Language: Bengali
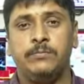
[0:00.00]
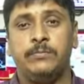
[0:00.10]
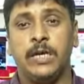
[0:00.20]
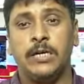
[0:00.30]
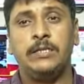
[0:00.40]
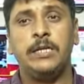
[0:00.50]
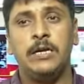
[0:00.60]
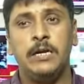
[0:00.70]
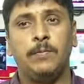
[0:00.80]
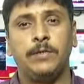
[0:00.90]
যাত্রীদের
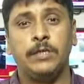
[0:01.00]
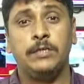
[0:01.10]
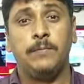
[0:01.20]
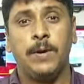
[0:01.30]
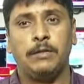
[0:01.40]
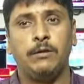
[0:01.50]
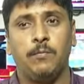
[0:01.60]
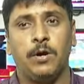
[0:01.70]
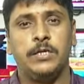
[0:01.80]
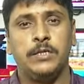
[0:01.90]
নিরাপত্তা দিতে ব্যর্থ
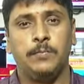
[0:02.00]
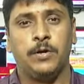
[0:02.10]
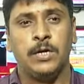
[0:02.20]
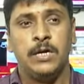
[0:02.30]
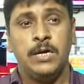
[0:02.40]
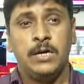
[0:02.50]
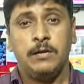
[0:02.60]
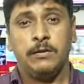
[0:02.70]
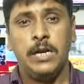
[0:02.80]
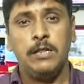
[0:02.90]
বলা যেতে পারে
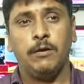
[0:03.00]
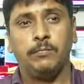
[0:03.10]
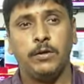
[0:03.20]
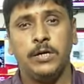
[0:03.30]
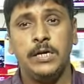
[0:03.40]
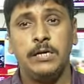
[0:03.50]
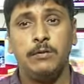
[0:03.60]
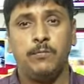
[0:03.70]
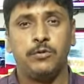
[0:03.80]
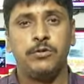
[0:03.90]
রেল দপ্তরকে নিয়ে
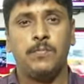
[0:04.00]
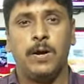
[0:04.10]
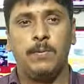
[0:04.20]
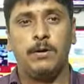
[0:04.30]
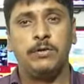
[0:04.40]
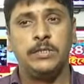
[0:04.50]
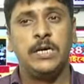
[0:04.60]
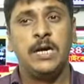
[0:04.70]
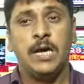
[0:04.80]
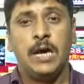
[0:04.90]
কিন্তু প্রশ্ন বারবার উঠেছে
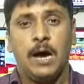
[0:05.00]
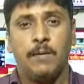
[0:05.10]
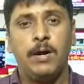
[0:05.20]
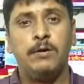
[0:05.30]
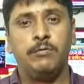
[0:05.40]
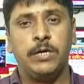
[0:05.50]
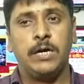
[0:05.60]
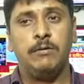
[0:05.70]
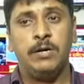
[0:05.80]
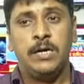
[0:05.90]
আবার উঠে
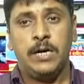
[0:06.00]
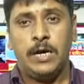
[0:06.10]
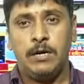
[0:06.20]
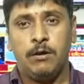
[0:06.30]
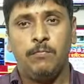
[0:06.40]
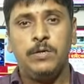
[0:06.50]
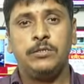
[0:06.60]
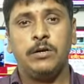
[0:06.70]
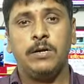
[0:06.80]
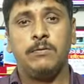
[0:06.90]
গেল এই
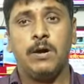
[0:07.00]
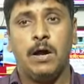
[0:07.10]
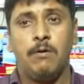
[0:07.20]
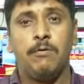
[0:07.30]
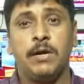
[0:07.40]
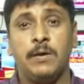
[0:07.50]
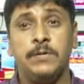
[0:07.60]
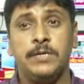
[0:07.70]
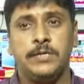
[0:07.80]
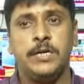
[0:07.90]
অমৃতসর এবং
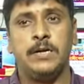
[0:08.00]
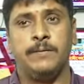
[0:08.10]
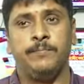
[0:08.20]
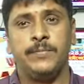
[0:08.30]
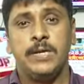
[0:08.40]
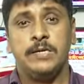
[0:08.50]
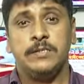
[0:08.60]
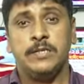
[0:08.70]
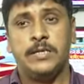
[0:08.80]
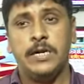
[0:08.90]
হাওড়াগামী যে ট্রেন
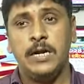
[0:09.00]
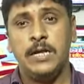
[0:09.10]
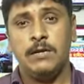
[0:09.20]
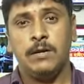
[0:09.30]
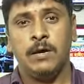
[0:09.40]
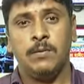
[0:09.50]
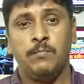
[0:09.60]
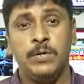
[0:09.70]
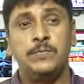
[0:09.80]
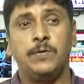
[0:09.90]
সেই ট্রেনের এই
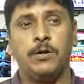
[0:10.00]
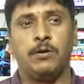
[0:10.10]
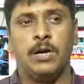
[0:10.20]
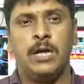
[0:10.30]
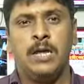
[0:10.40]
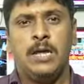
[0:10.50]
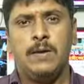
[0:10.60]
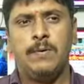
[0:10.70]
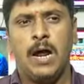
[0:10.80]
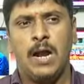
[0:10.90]
বিস্ফোরণে ঘটায়
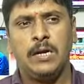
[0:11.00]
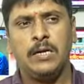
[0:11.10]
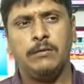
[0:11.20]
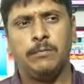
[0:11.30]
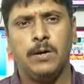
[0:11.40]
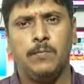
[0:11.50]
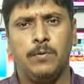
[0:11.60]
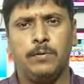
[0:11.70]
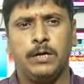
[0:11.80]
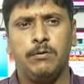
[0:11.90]
এবার আরেকটা তোমাকে
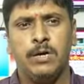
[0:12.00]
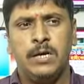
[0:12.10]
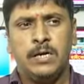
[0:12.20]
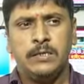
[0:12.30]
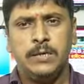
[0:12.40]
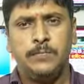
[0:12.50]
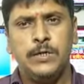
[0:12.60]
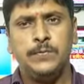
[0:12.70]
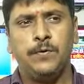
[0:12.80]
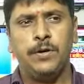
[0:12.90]
বলবো দেখো যে
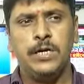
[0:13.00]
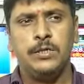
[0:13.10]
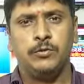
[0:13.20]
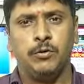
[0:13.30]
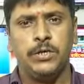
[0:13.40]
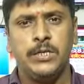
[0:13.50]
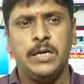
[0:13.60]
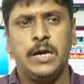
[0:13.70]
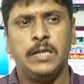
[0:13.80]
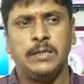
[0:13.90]
বিস্ফোরণে
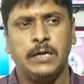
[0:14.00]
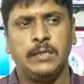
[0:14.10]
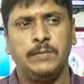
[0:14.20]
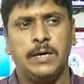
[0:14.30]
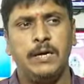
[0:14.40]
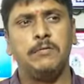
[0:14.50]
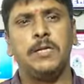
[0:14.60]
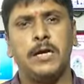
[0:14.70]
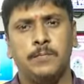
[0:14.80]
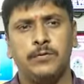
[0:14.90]
জঙ্গিদের হাত থাকতে পারে এটাও
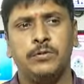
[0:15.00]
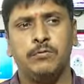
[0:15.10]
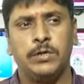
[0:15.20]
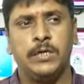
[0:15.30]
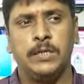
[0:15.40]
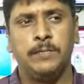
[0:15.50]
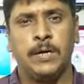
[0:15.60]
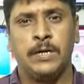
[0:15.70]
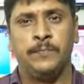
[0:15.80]
কিন্তু একটা প্রশ্ন উঠে যেতেই পারে